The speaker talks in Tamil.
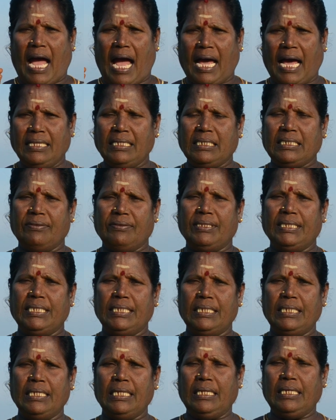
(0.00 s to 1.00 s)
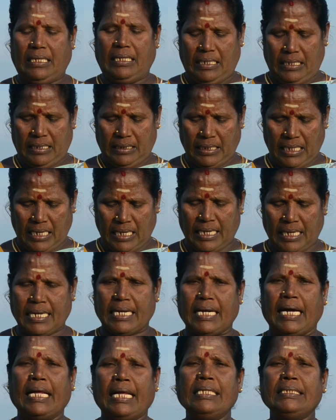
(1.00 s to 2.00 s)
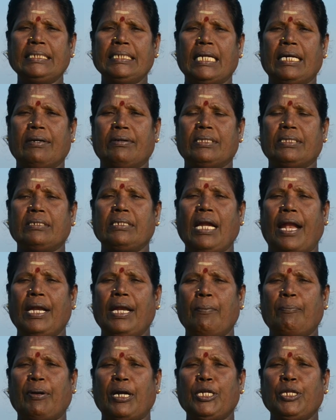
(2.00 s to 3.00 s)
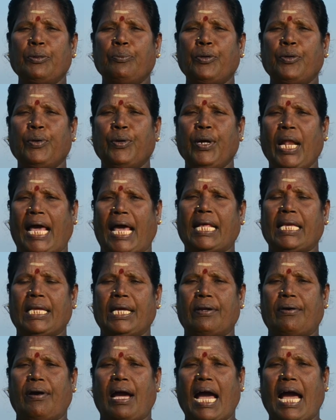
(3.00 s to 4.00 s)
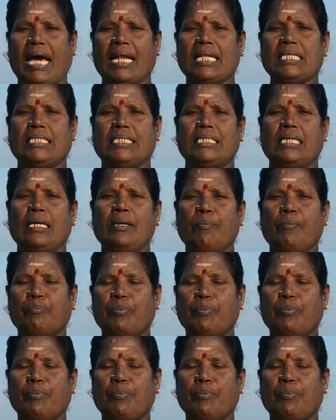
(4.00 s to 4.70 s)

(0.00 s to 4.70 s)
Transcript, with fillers: அதுக்கு வந்து இந்த கருஞ்சீரகத்தை நல்லா பட்டு போல் அரைக்கணும் அரைச்சி